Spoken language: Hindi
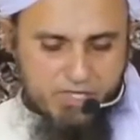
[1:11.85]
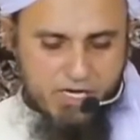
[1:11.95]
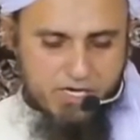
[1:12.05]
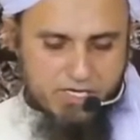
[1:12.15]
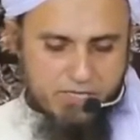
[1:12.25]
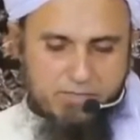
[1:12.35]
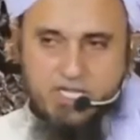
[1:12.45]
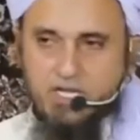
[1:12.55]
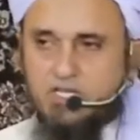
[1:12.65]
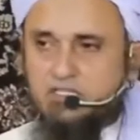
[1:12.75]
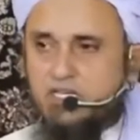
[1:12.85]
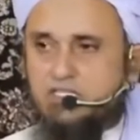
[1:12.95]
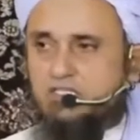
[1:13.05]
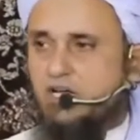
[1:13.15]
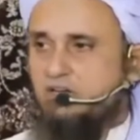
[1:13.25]
दिल लगे मेरी
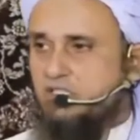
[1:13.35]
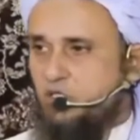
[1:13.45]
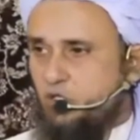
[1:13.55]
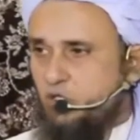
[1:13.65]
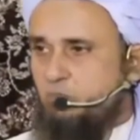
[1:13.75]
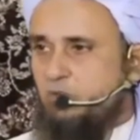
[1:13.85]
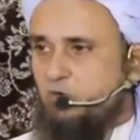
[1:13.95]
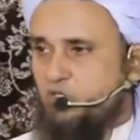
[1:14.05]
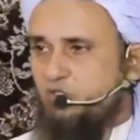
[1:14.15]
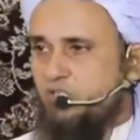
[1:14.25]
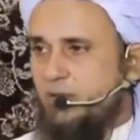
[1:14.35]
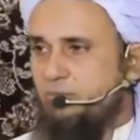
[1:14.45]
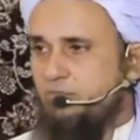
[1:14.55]
ख़ानदानी तिलावत यूट्यूब पर मौजूद है